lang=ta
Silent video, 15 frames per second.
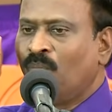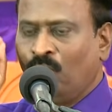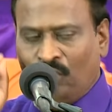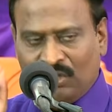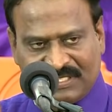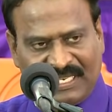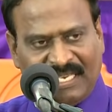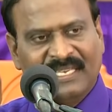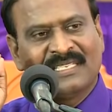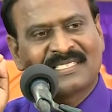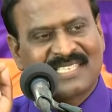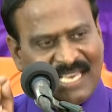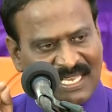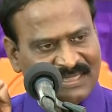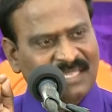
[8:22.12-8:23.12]
மோசைக்கும்
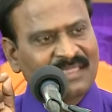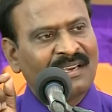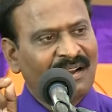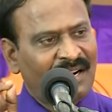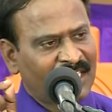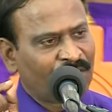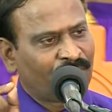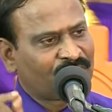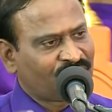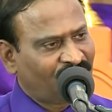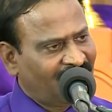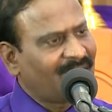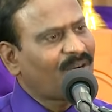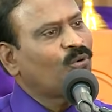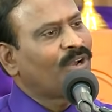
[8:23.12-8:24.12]
சேர்த்து தான் ஆண்டவர்
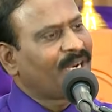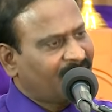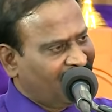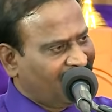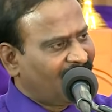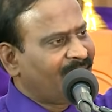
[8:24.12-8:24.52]
சொன்னார் உனக்கு